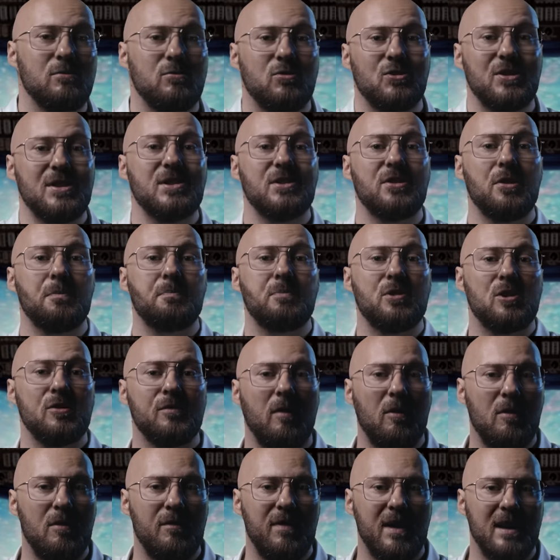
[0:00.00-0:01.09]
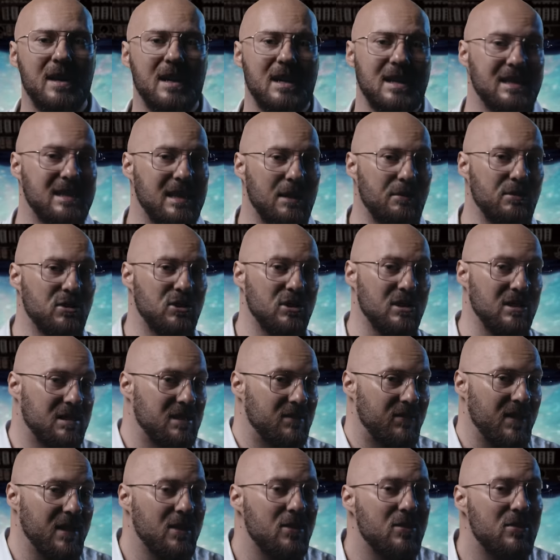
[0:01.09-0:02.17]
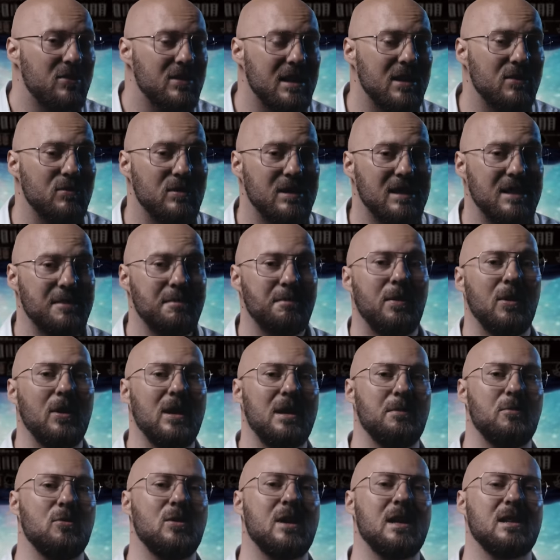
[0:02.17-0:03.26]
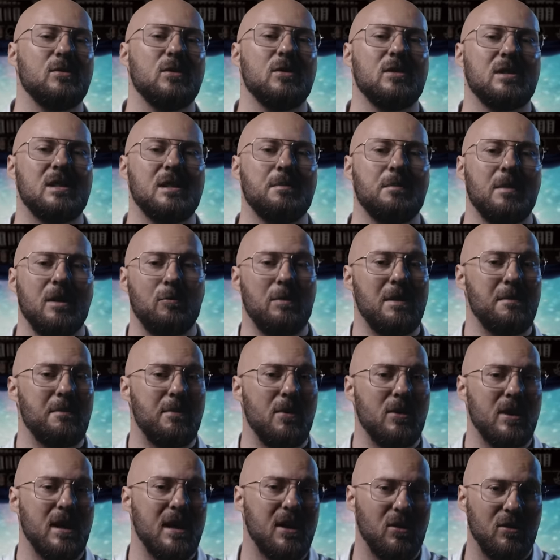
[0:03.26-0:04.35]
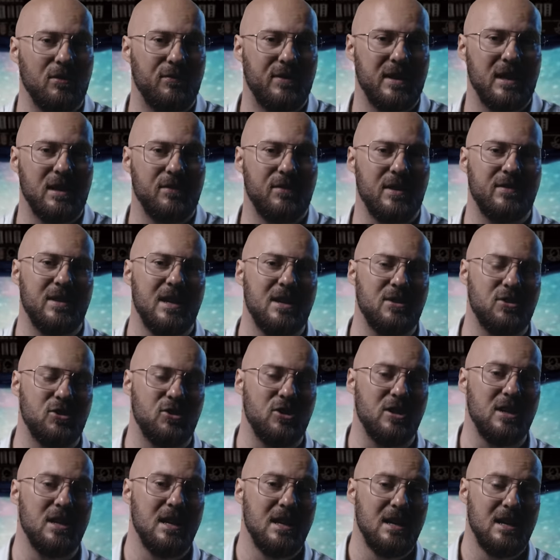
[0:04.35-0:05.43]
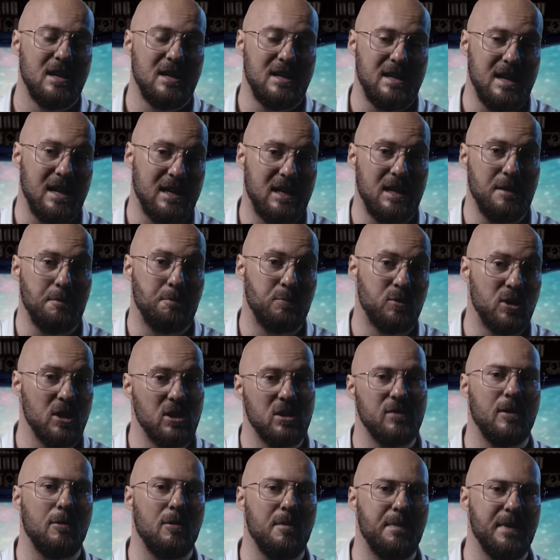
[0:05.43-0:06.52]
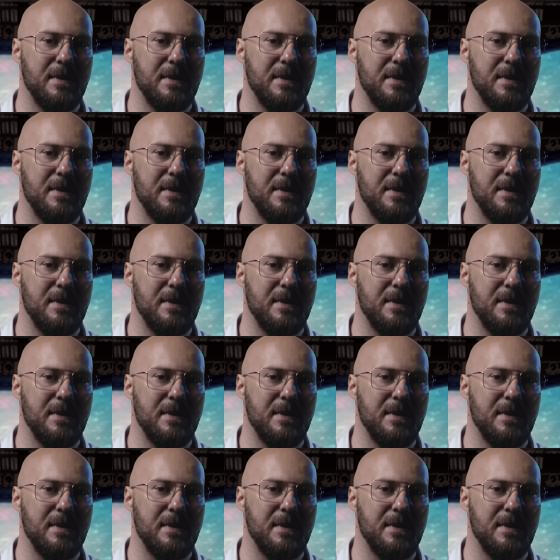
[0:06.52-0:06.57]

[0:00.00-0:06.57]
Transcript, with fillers: są często przywoływane i stały się swego rodzaju symbolem ukazującym głęboki konflikt wewnętrzny, jaki przeżywał